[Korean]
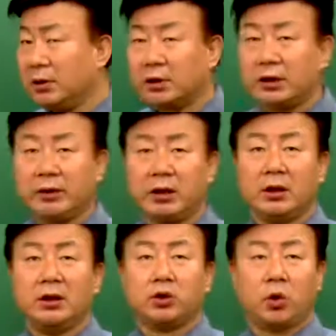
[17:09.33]
그다음에
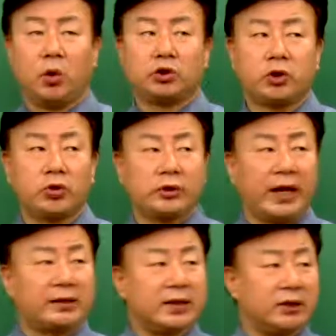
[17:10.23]
조정
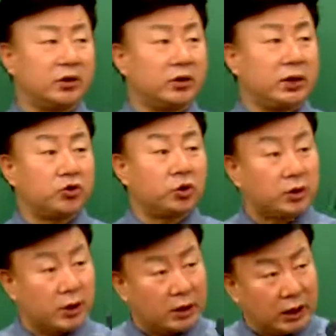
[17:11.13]
대상역 내
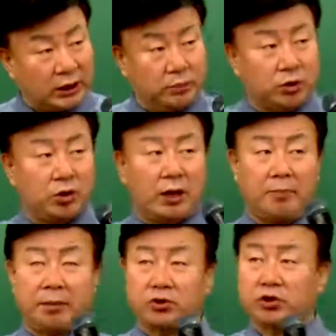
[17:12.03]
주택가 입주권
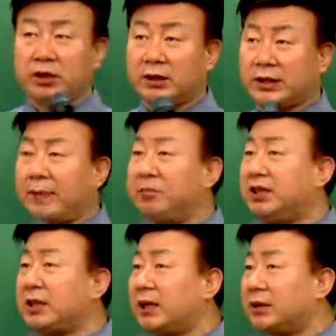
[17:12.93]
합한 숫자가 3
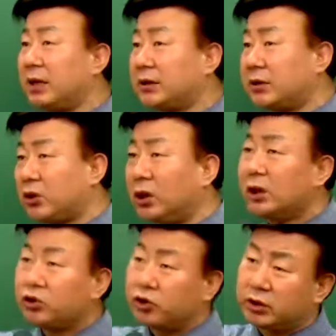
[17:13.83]
이상인 상태에서
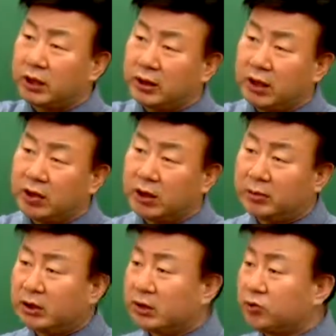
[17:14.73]
주택을
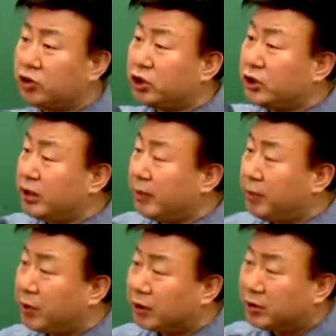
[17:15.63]
양도하면 일단 누진세
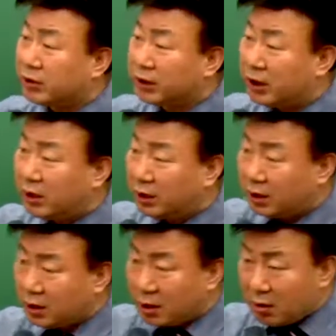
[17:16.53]
대몇 프로 할증 가세?
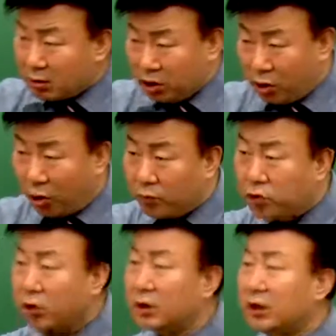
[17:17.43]
이거
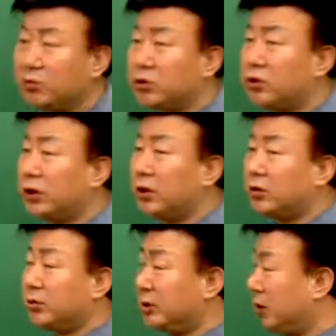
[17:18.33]
엄청나게 무서운
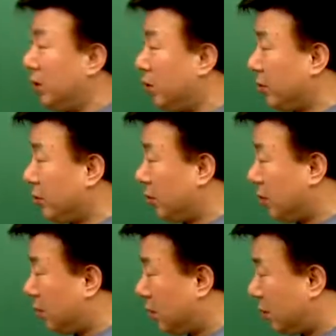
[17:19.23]
세유금인데 여러분
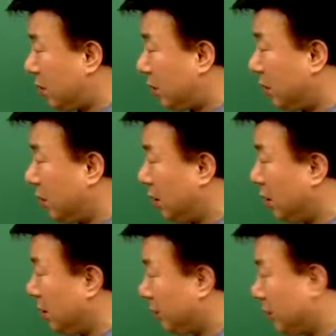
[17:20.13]
큰일 났네.